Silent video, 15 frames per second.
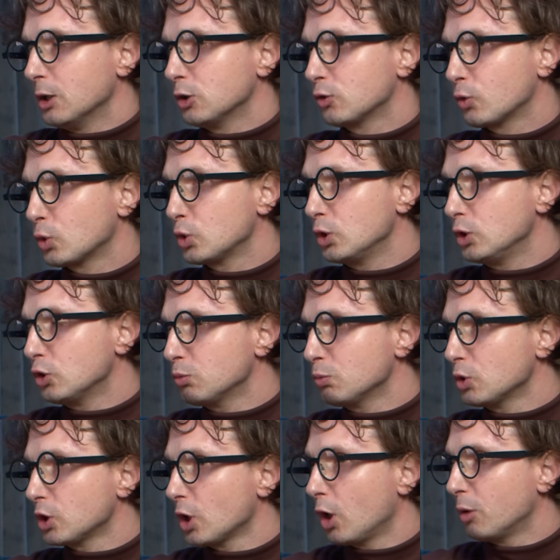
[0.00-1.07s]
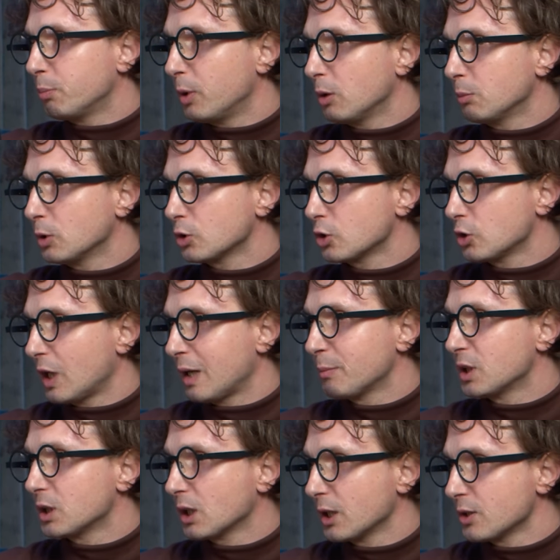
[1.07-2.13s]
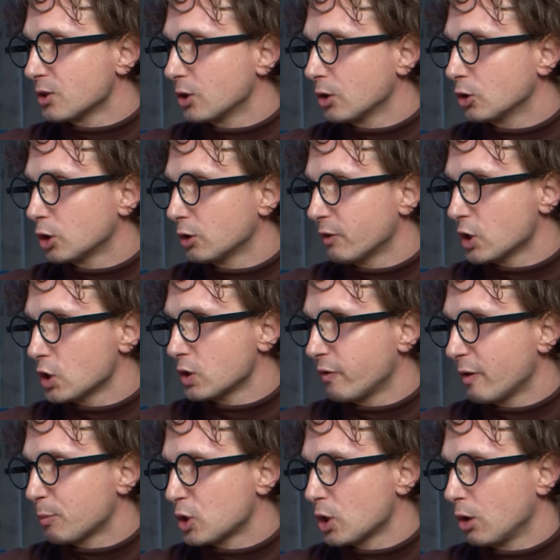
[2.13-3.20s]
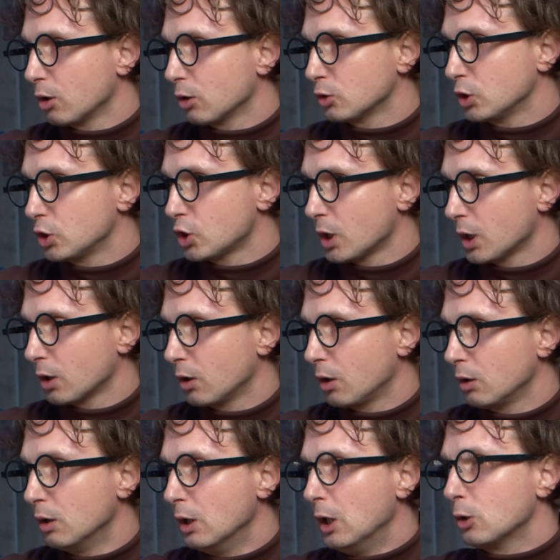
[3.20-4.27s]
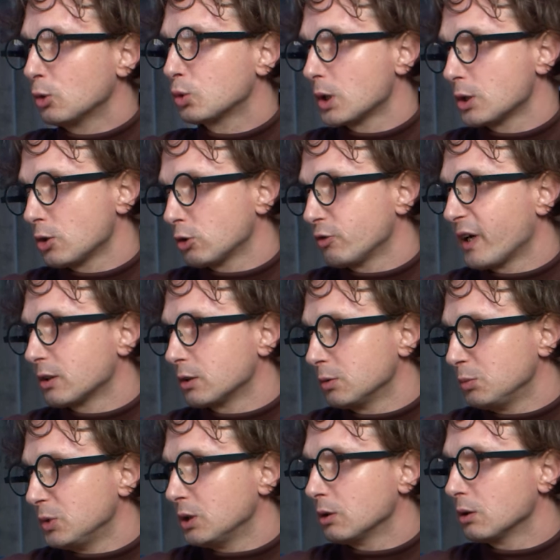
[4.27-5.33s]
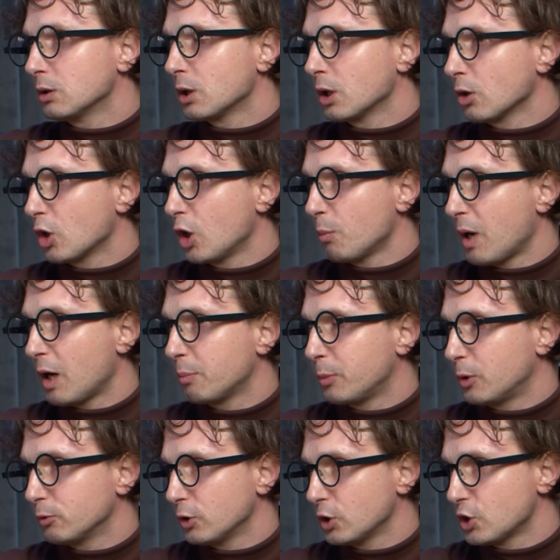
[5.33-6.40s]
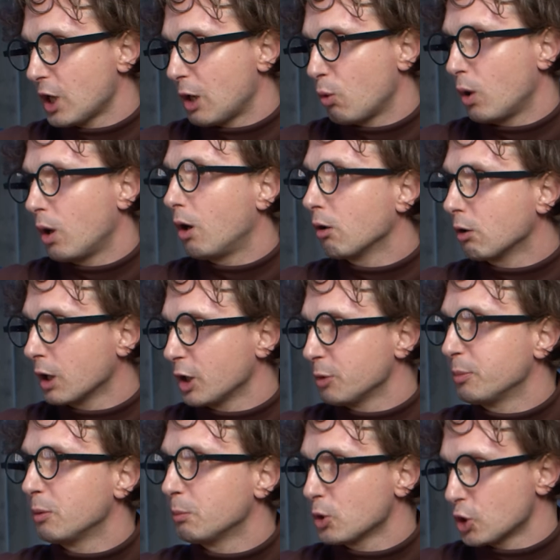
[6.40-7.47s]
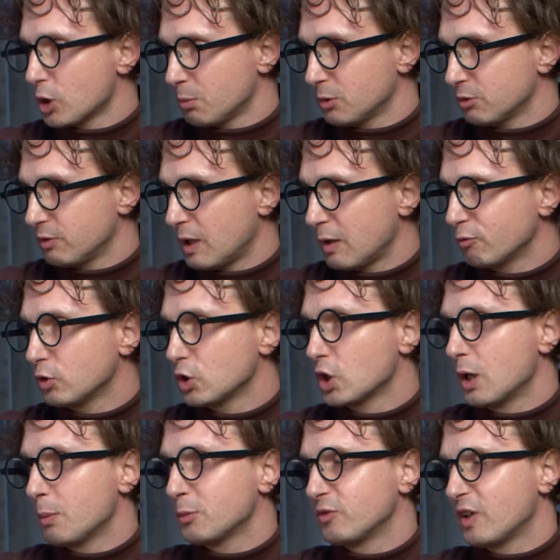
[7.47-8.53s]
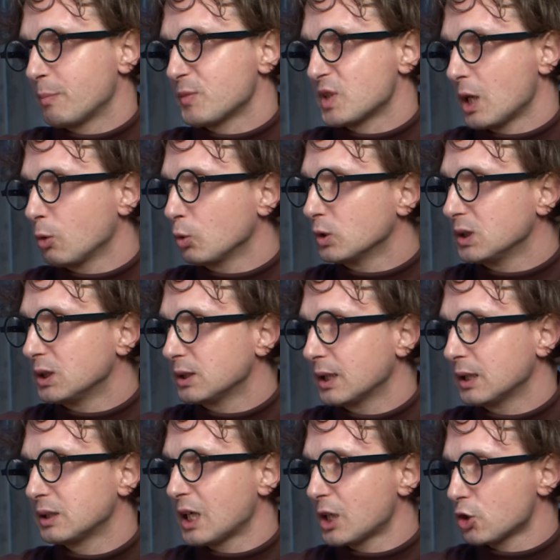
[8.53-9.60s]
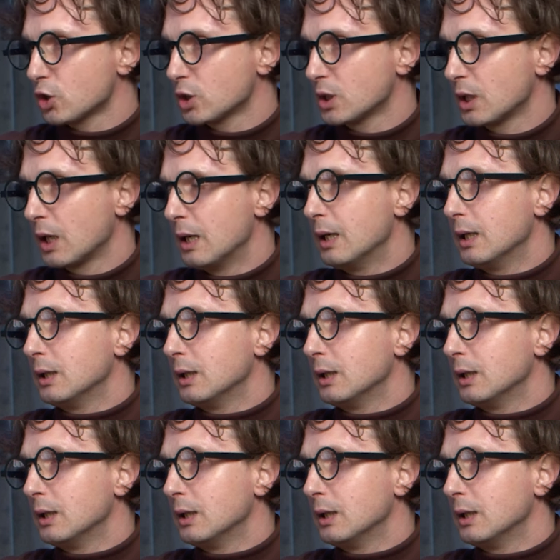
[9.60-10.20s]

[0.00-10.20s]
Zwróciliśmy się o pomoc do Amerykańskiego Towarzystwa Psychologicznego, które z otwartymi rękoma powiedziało: OK, pomożemy Wam, wyślemy Wam całą listę naszych